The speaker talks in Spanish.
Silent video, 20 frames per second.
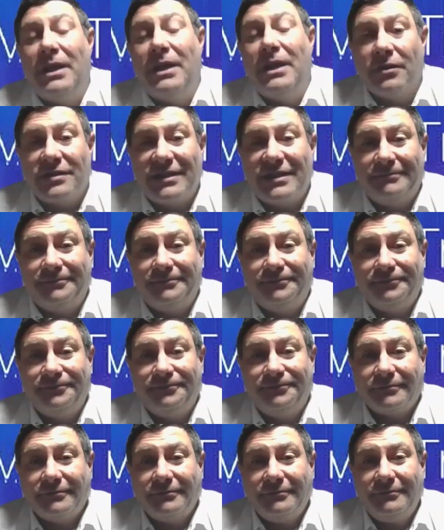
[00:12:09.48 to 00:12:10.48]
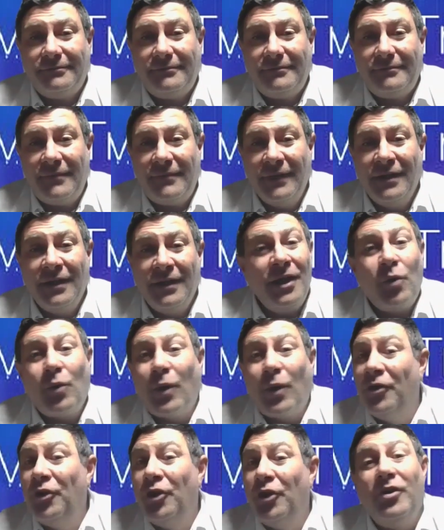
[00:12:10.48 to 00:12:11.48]
móvil en el año
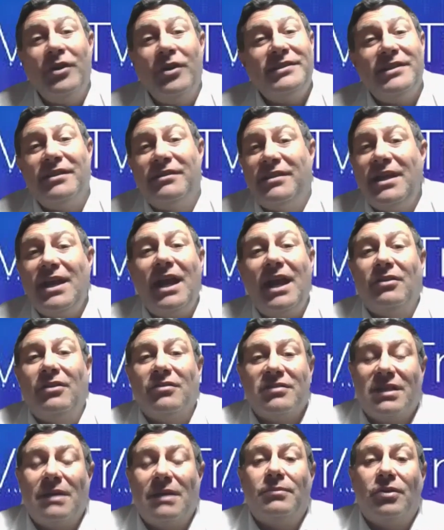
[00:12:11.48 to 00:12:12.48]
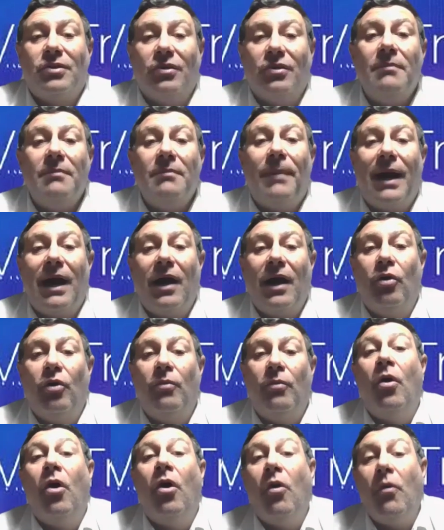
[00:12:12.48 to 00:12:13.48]
2012, cuando no existía
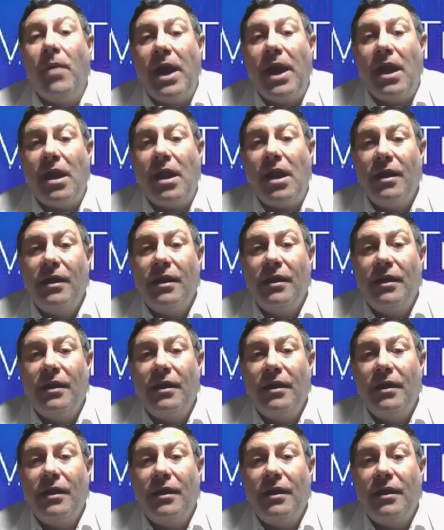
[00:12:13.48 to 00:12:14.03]
el concepto de